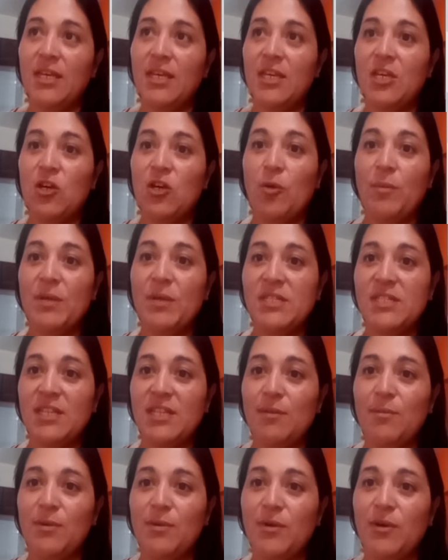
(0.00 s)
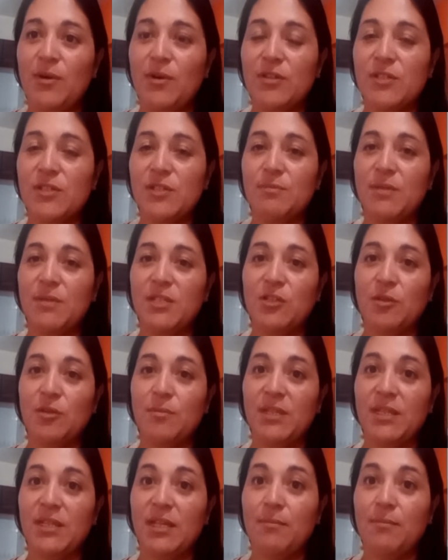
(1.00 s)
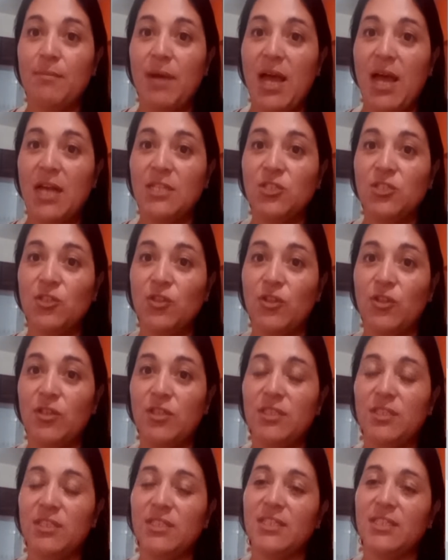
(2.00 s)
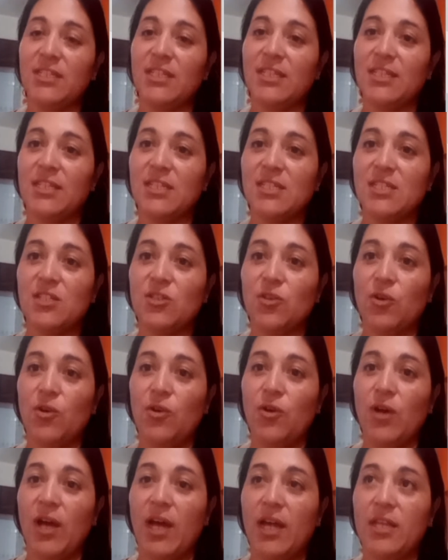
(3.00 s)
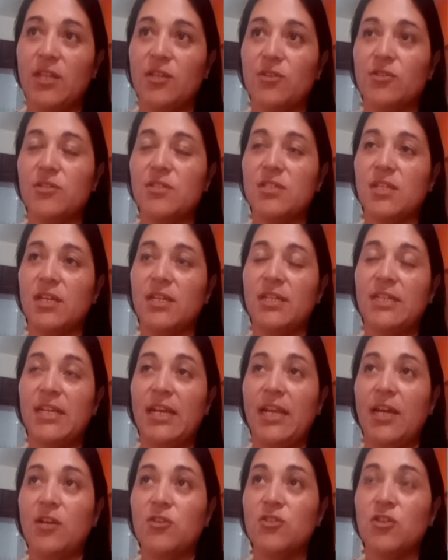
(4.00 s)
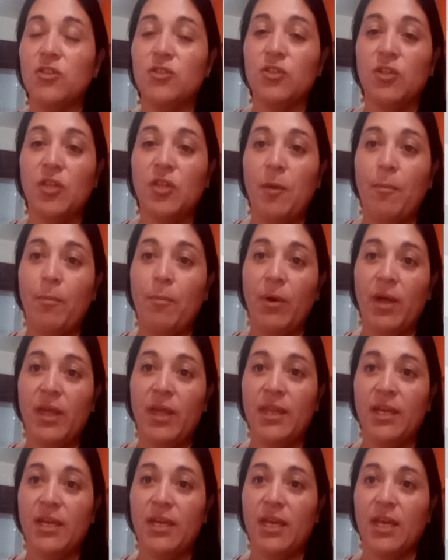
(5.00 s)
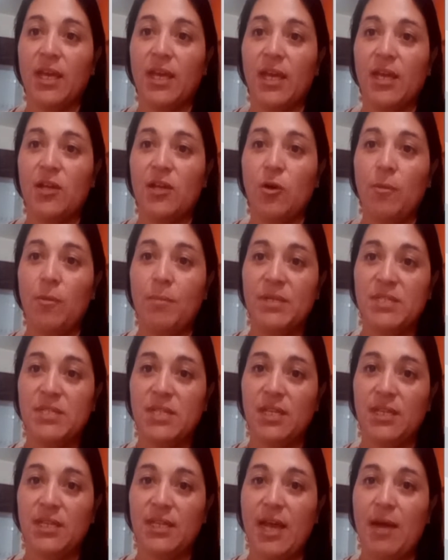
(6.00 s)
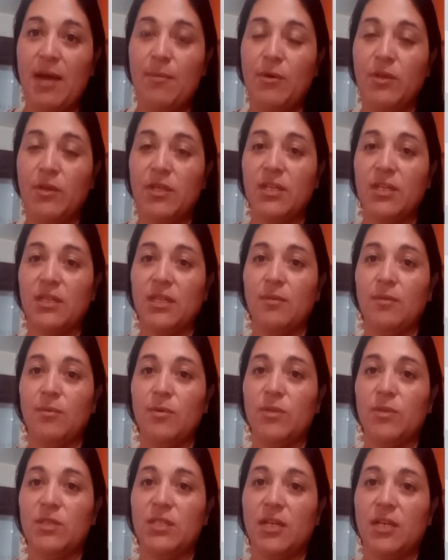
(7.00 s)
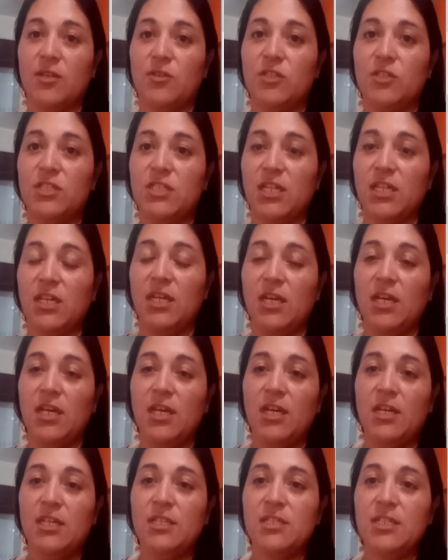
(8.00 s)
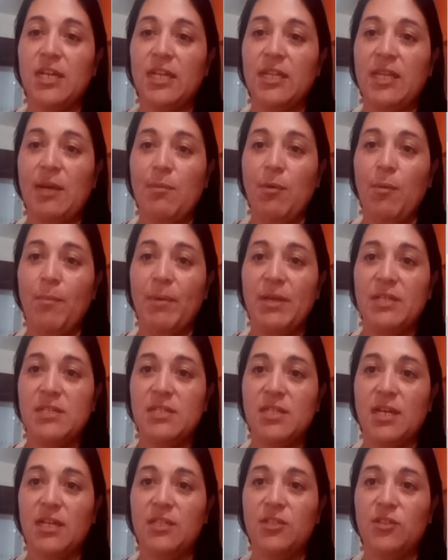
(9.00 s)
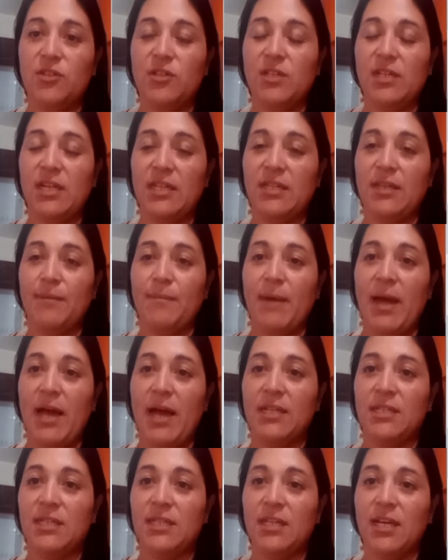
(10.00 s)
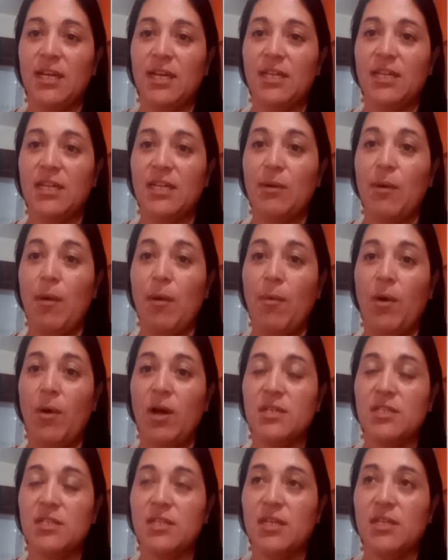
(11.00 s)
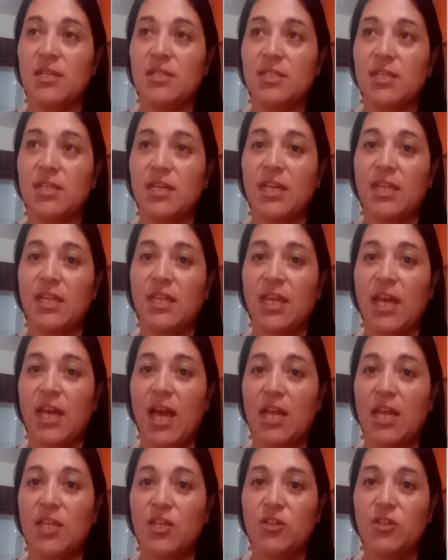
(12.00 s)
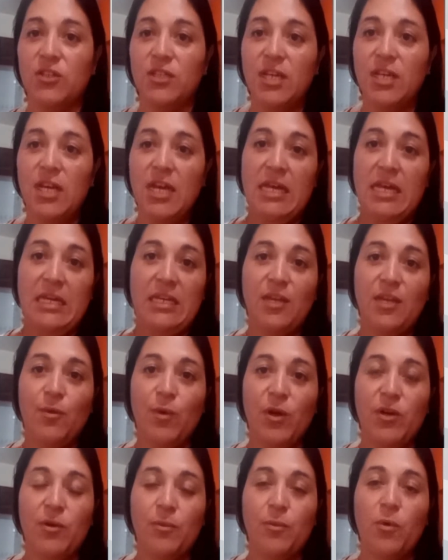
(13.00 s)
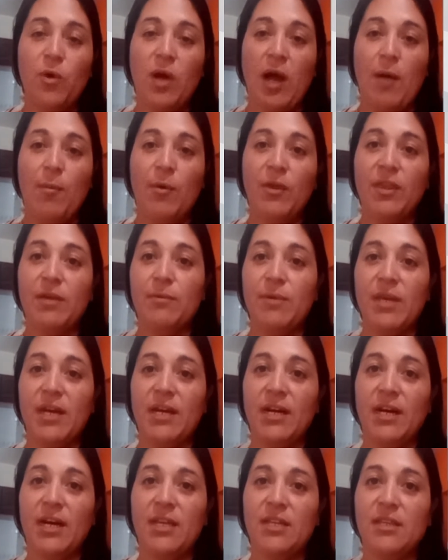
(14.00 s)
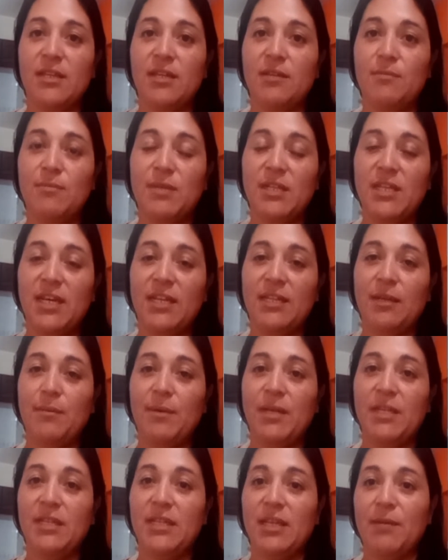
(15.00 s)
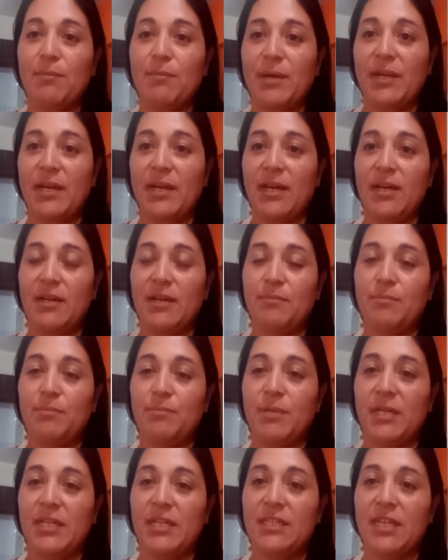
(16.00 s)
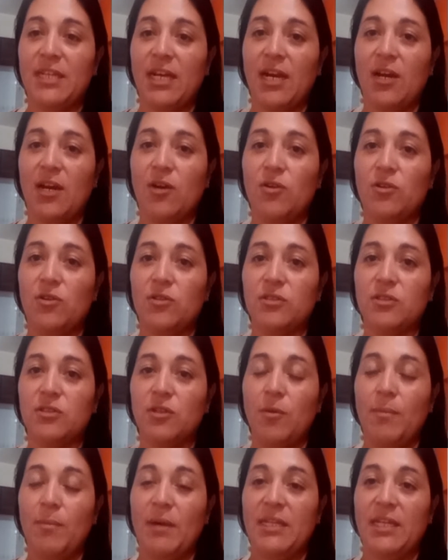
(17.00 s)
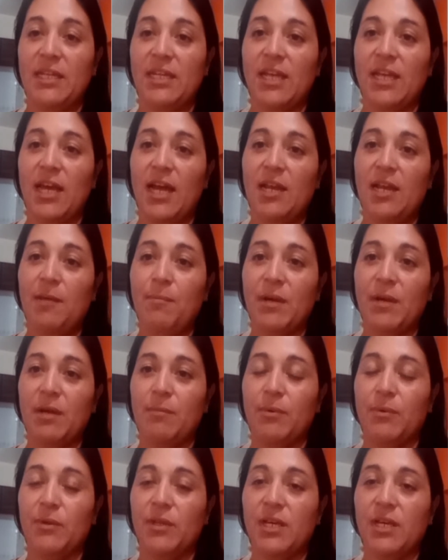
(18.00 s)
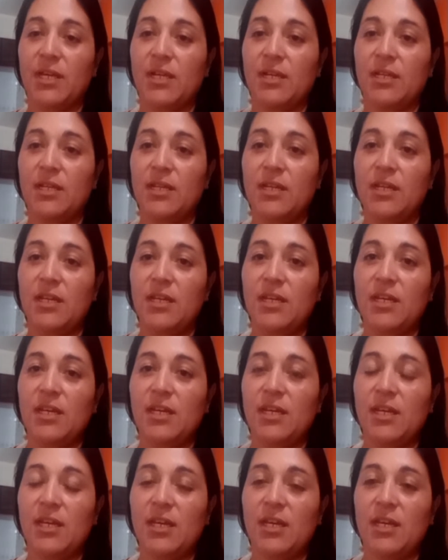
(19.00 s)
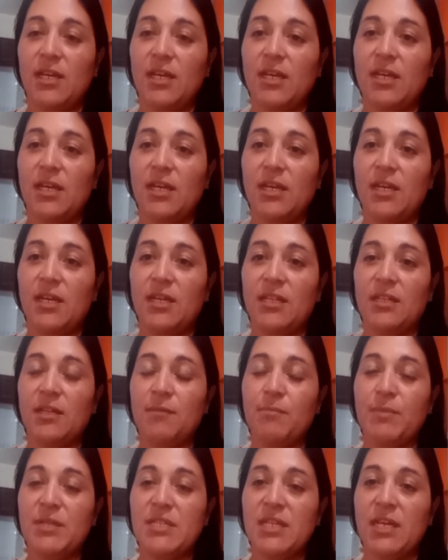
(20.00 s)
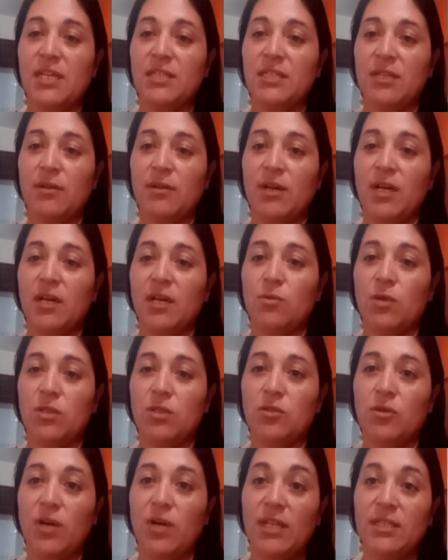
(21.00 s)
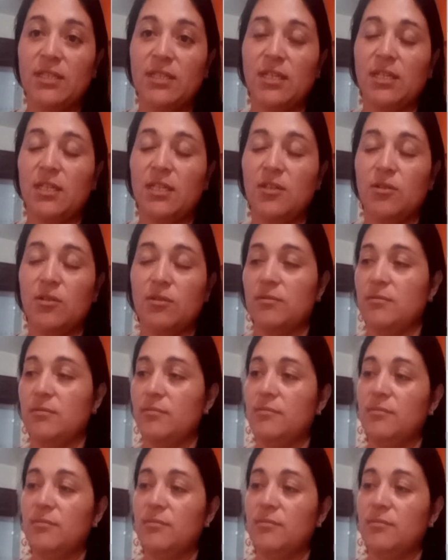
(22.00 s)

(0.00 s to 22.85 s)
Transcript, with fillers: Y comenzamos mayormente en mayo, eh, casi todos los años. En realidad nosotros después de que nos presentamos y que tenemos nuestra noche, ya estamos pensando en la temática y en qué vamos a hacer el siguiente año y bueno, buscamos de viajar de inmediatamente para, traer los, los, materiales para poder eh, empezar a trabajar cuanto antes y, no,